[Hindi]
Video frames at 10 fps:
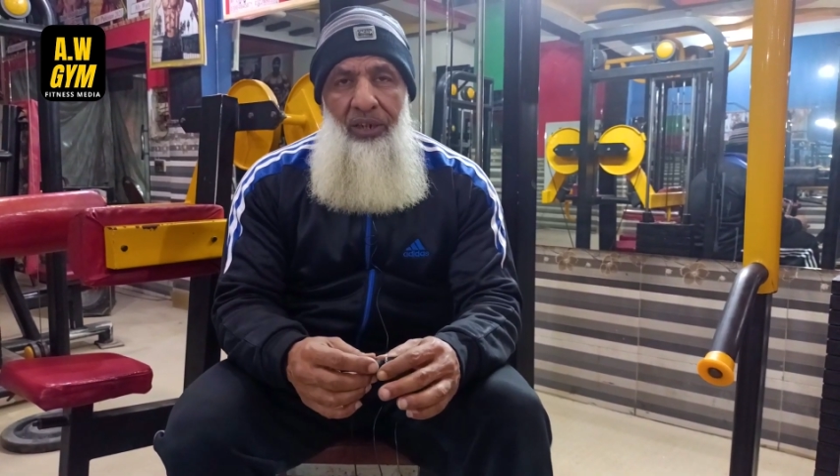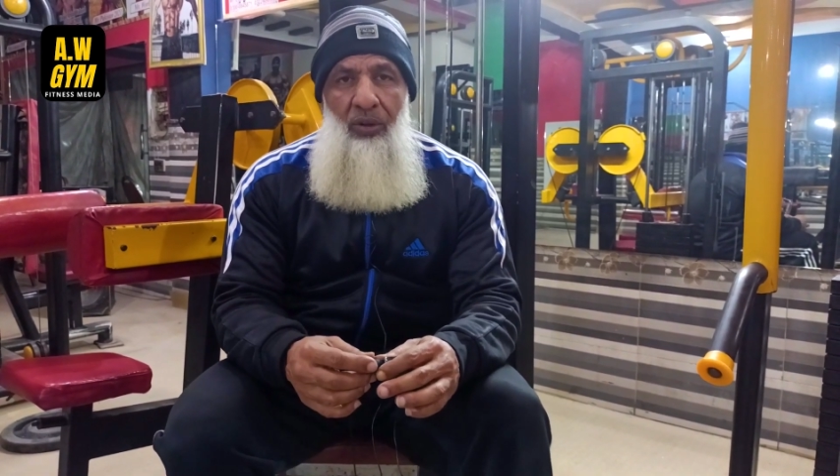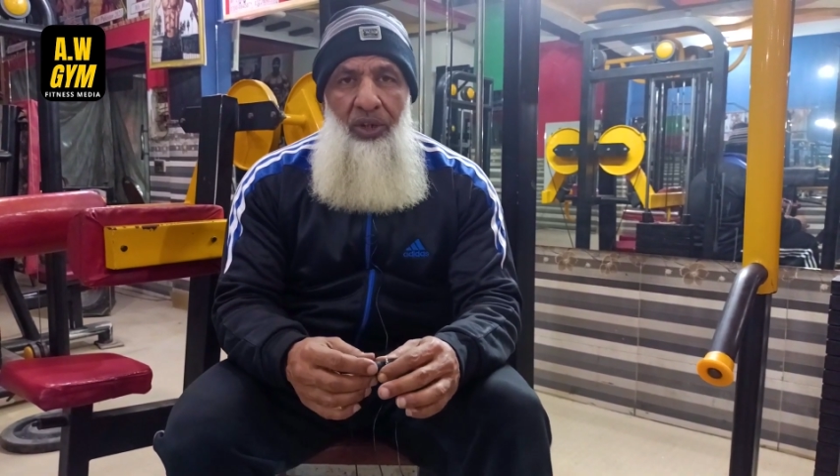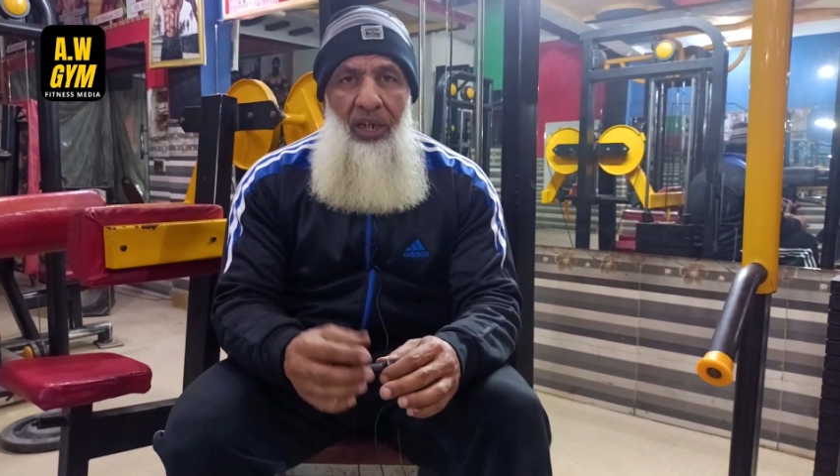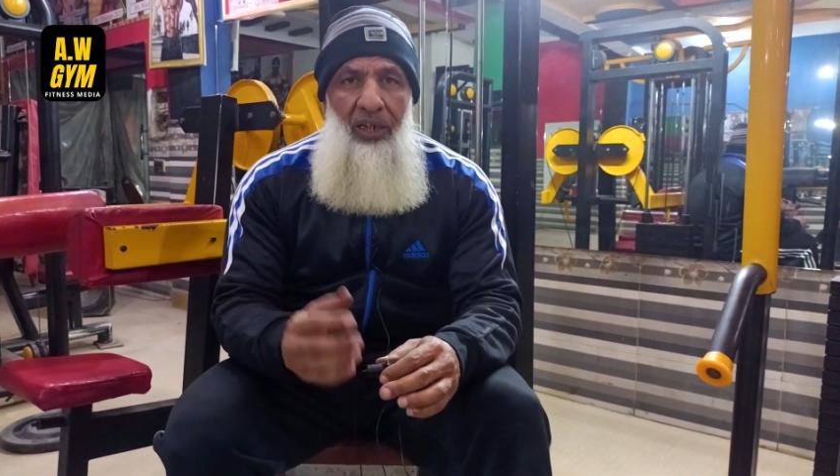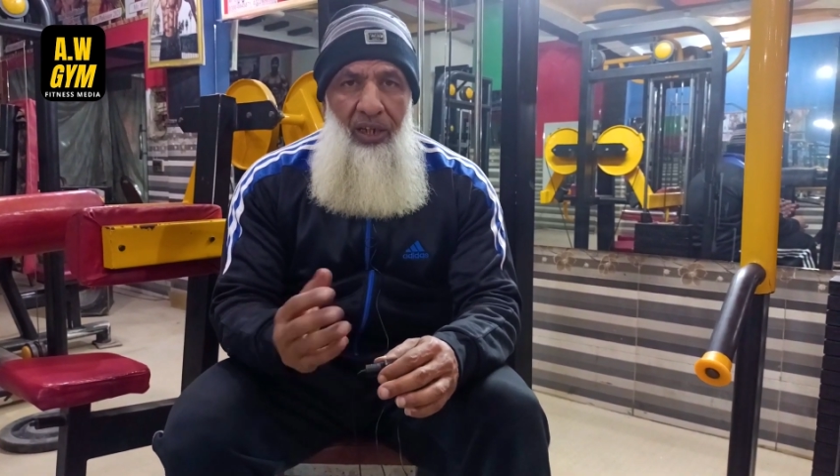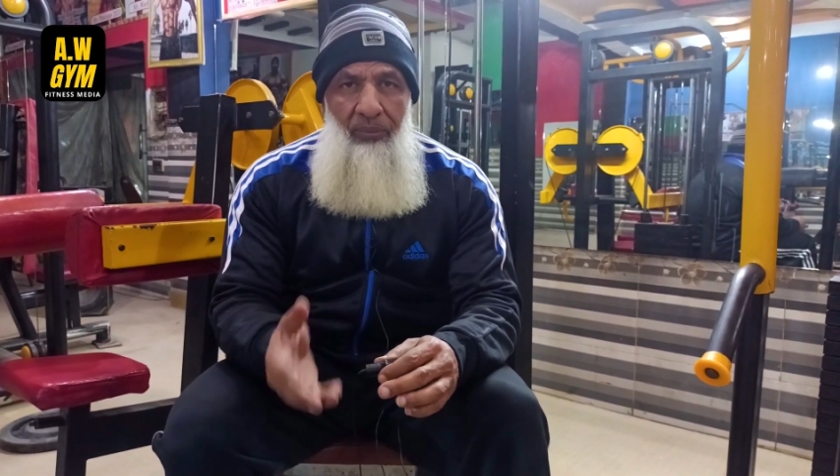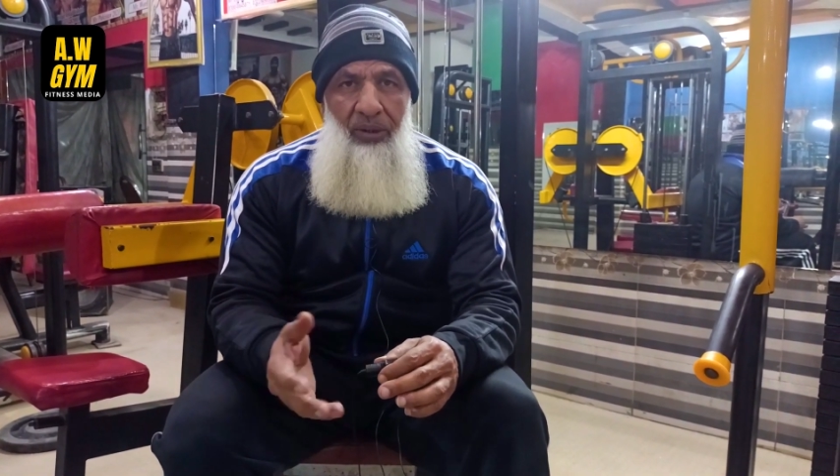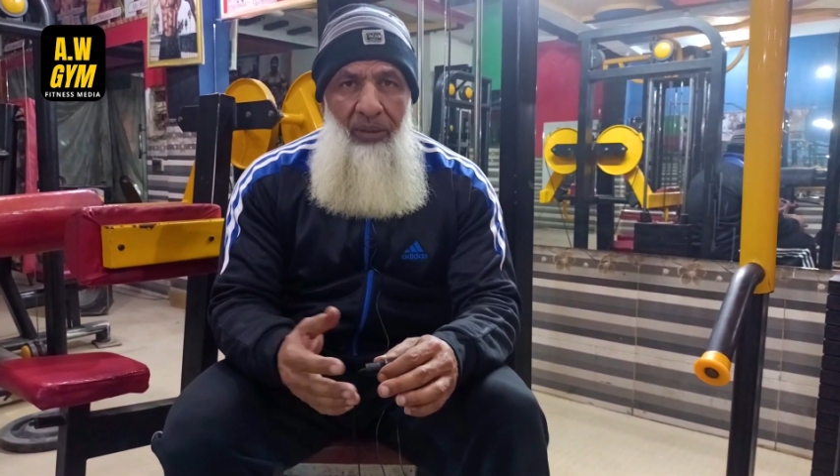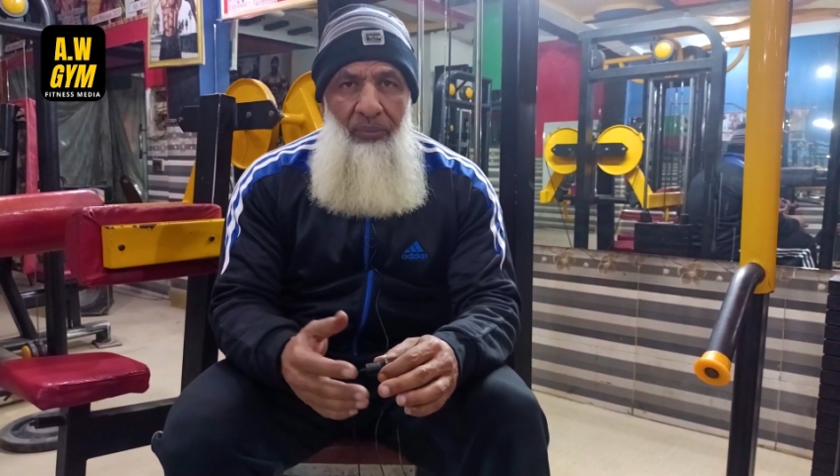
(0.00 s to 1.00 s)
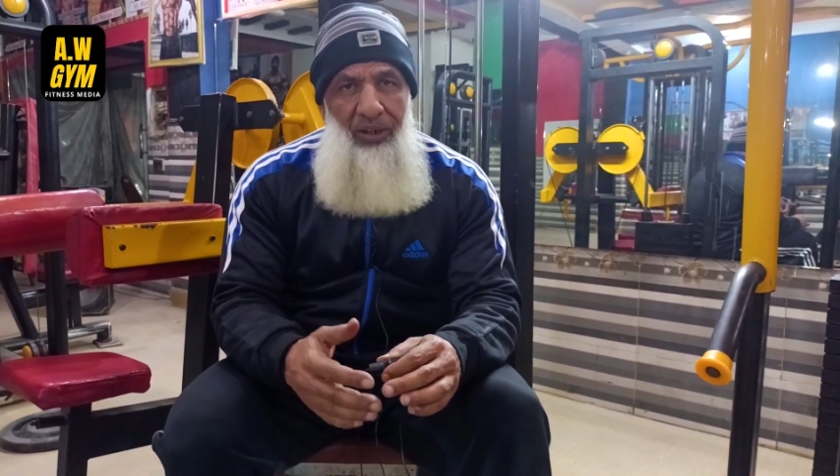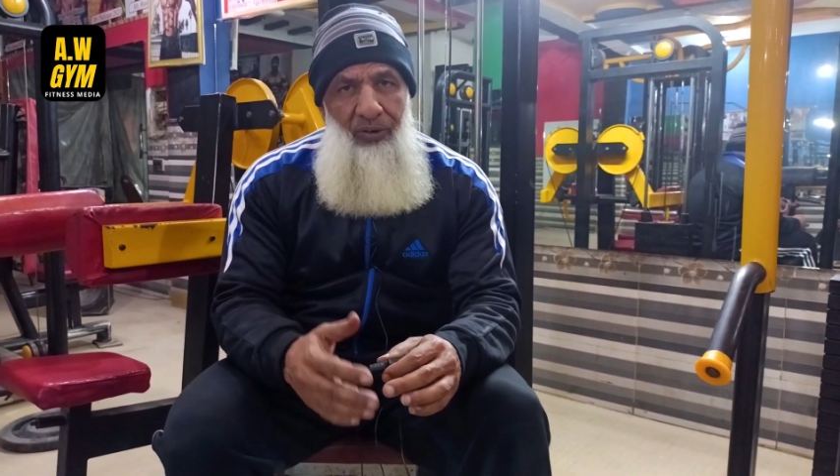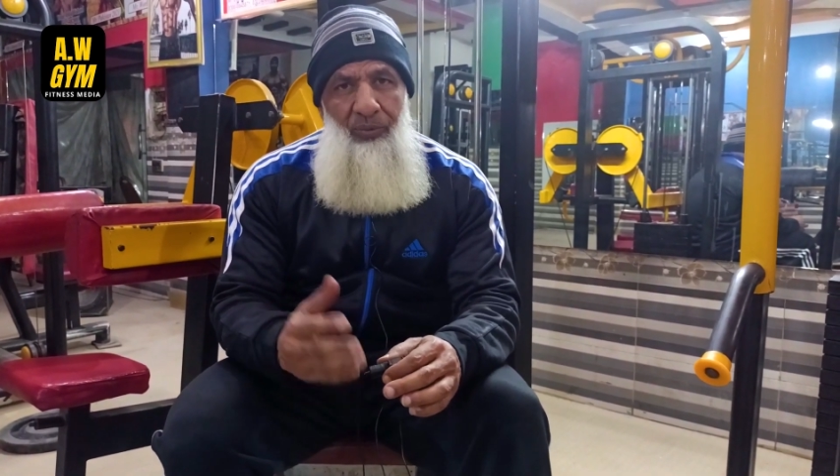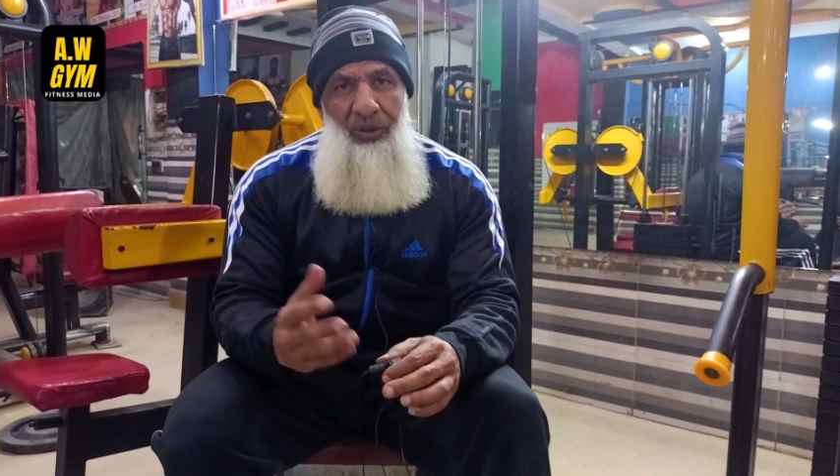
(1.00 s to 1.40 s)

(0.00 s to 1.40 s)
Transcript: लेना होता है अंडे भी पटाटोज